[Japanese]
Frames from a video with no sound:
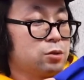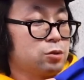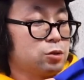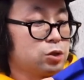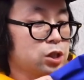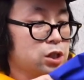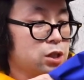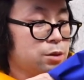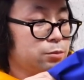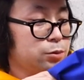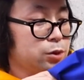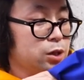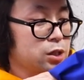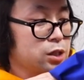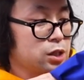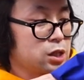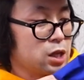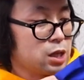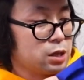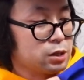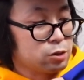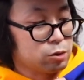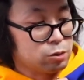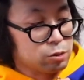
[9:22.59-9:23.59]
そちらもです
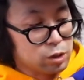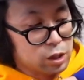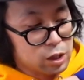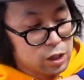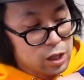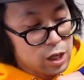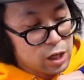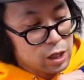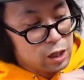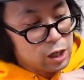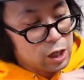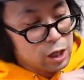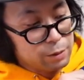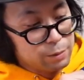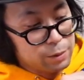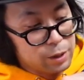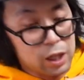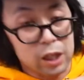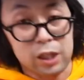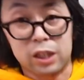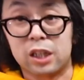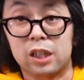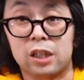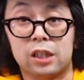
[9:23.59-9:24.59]
ね、ちょっと機会があれば
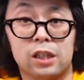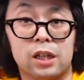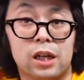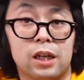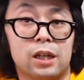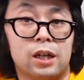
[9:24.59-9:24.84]
買っていきた